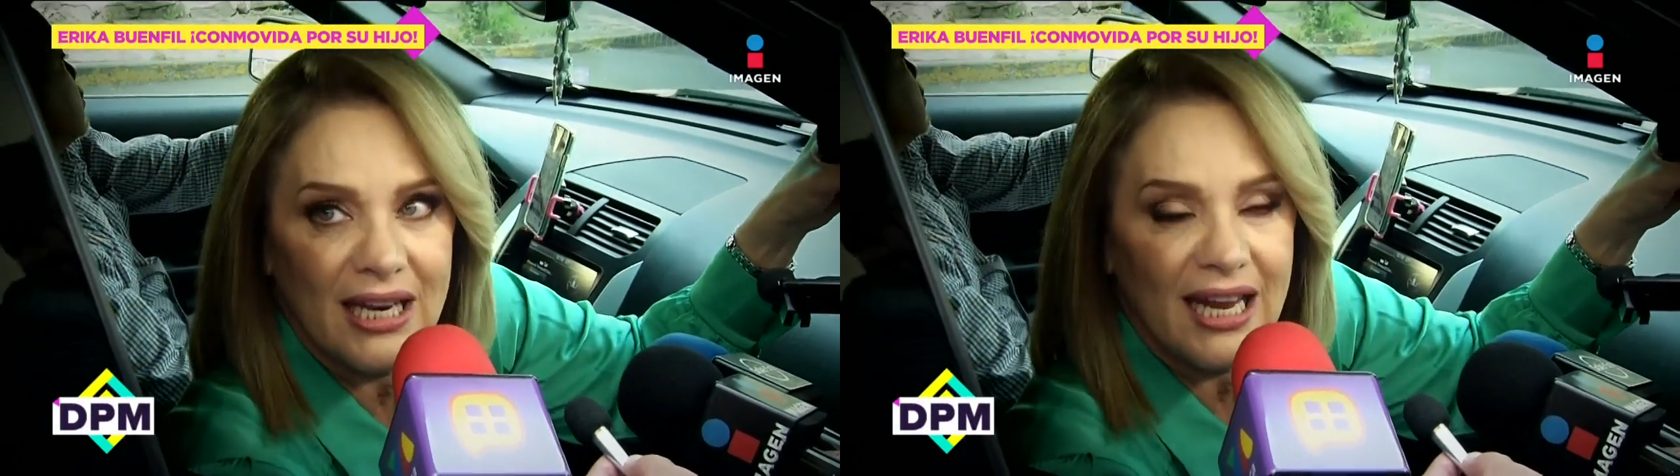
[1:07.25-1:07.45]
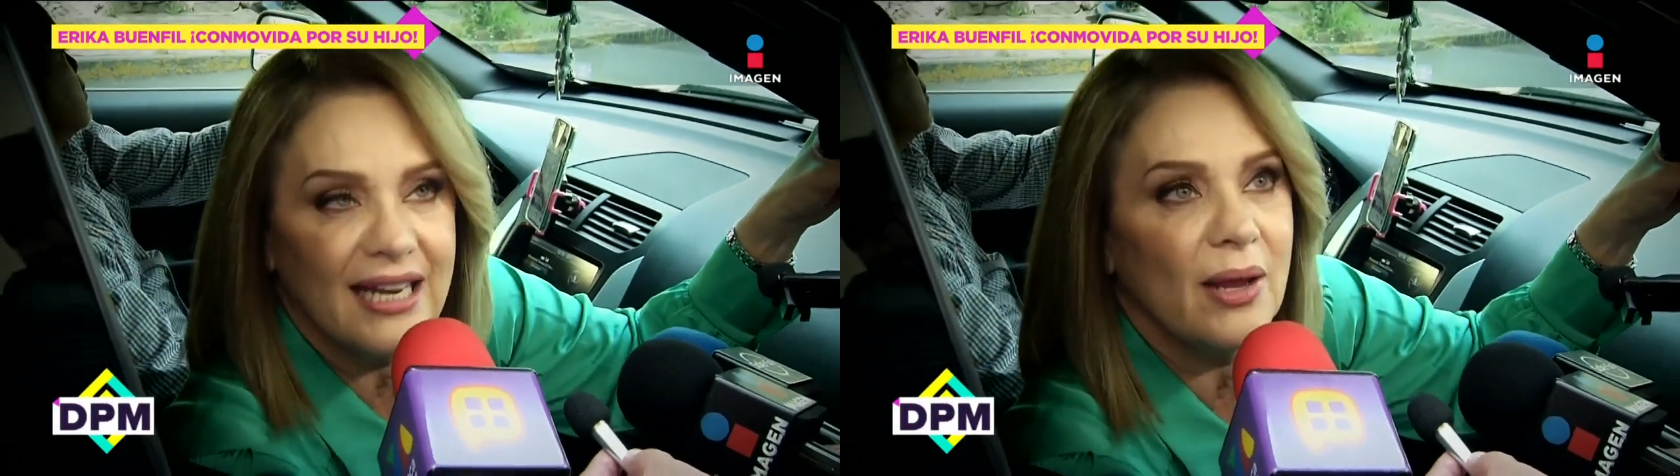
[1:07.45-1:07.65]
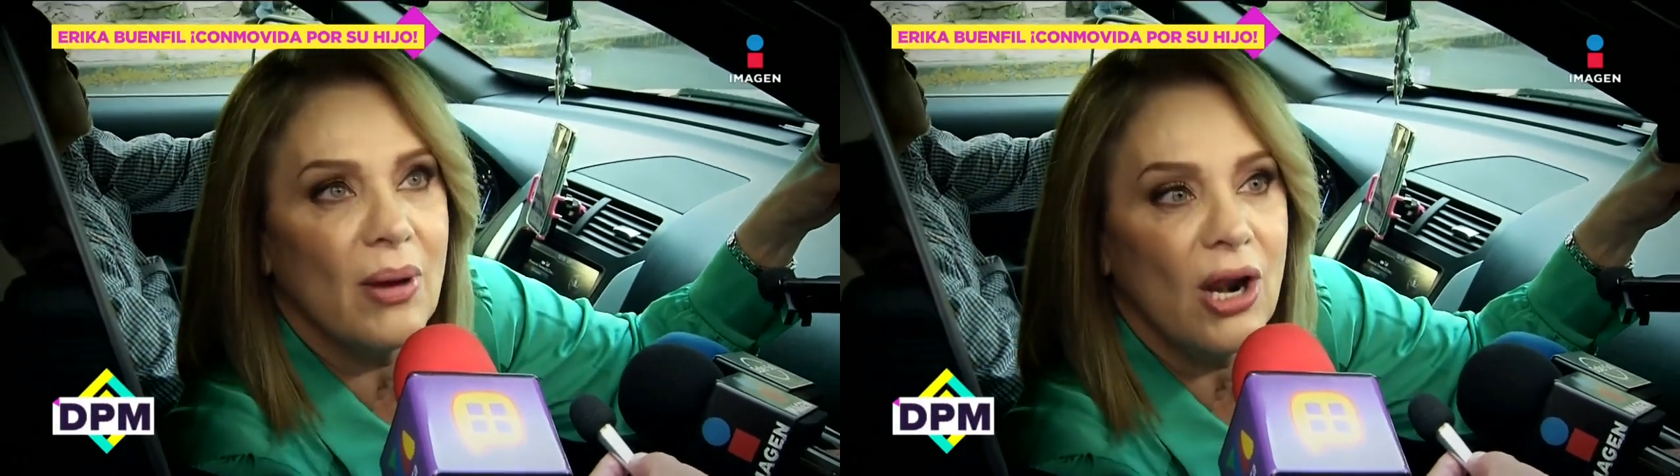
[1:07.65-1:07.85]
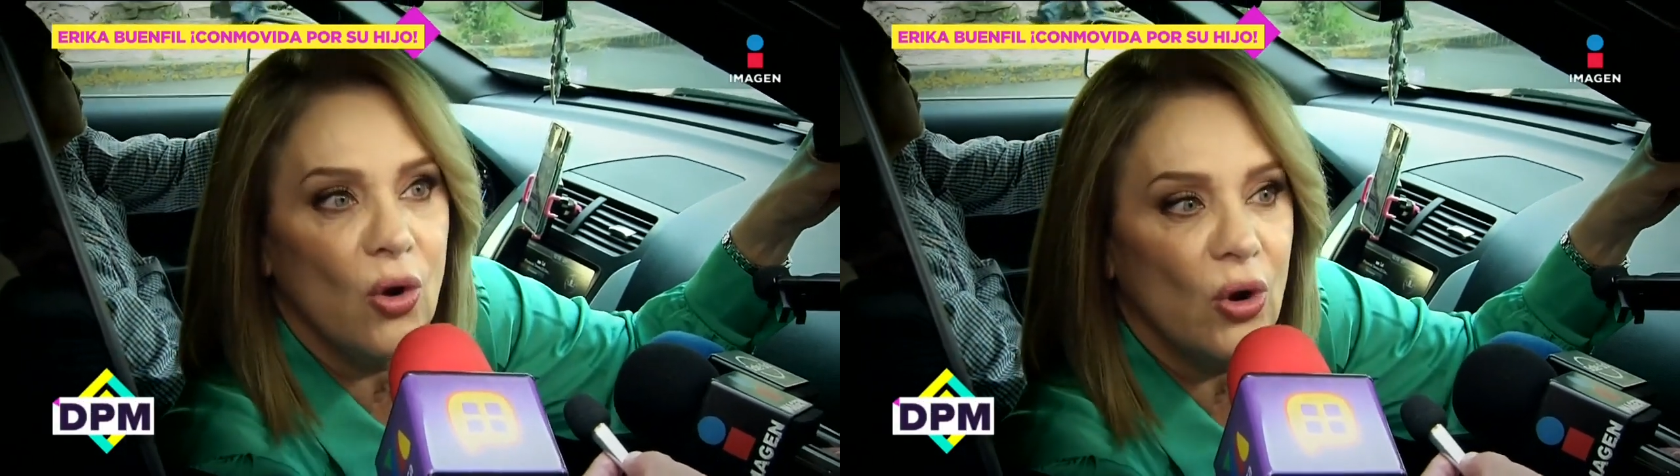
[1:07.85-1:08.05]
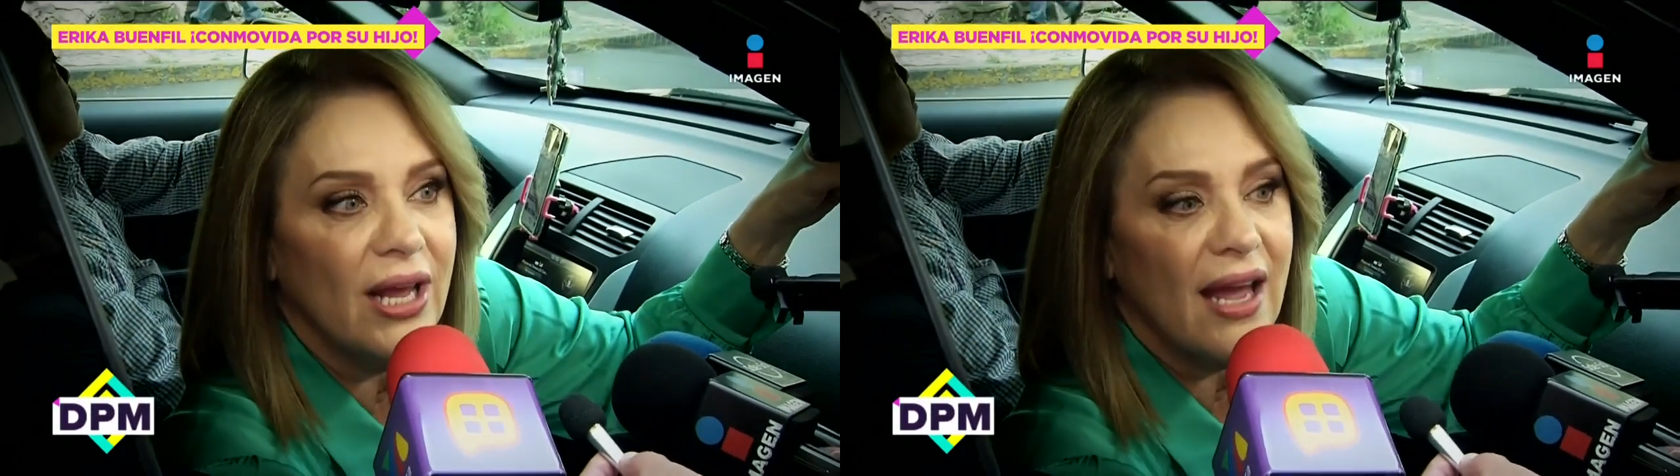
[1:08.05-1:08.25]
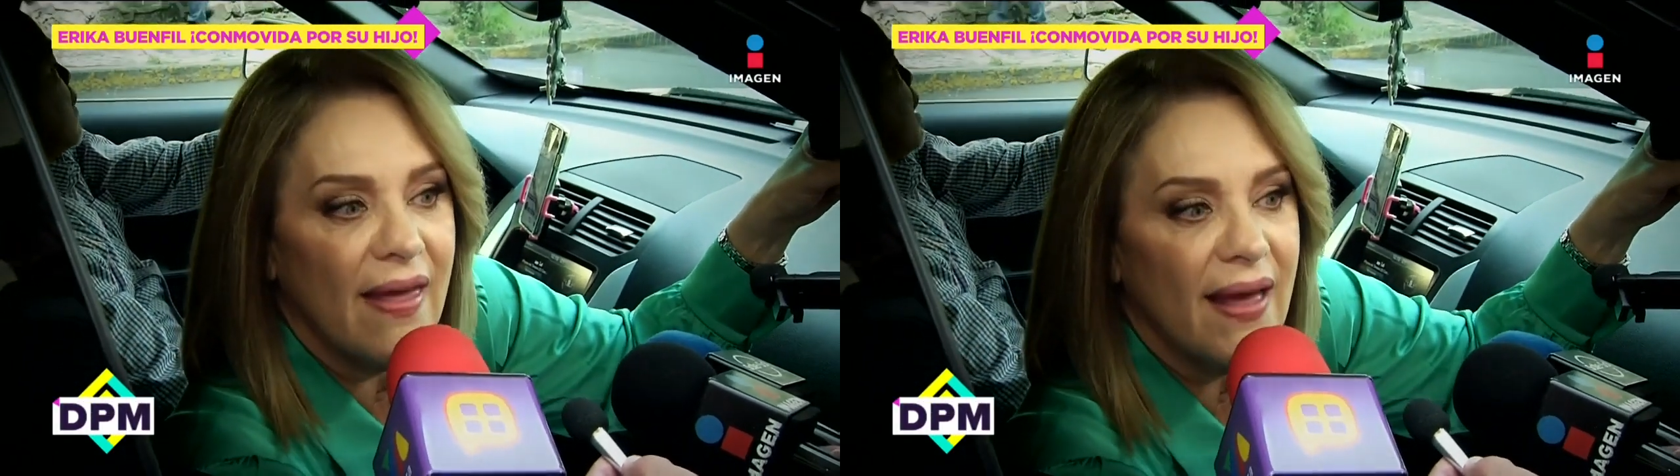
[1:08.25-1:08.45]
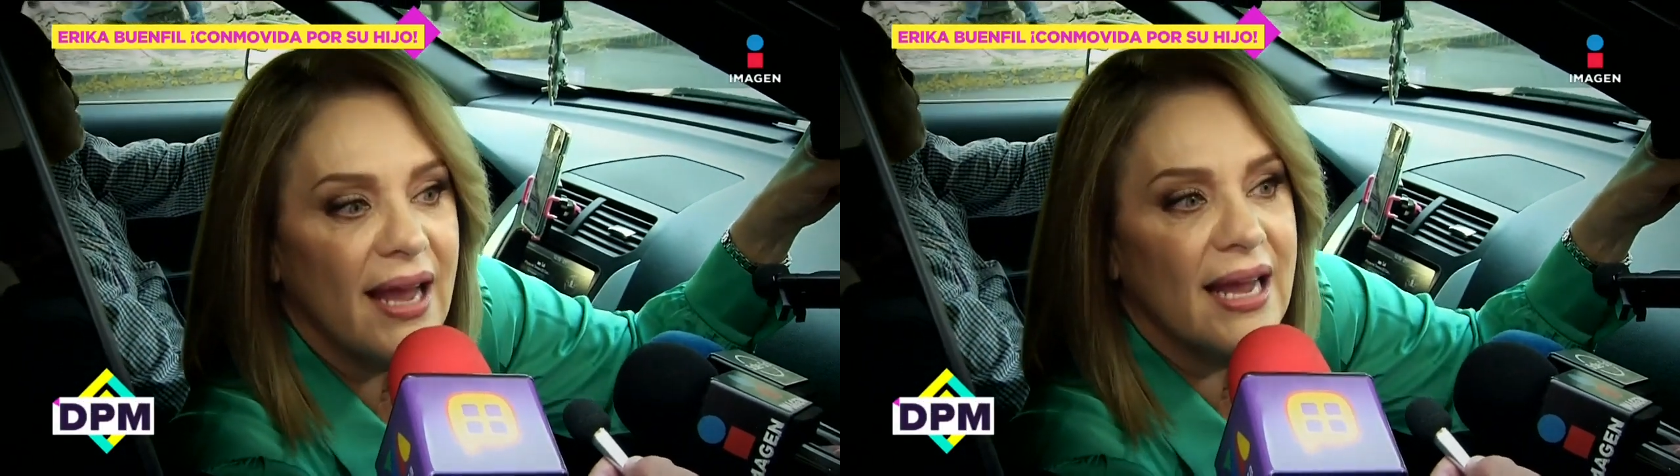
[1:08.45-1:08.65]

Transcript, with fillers: él, que valore cada,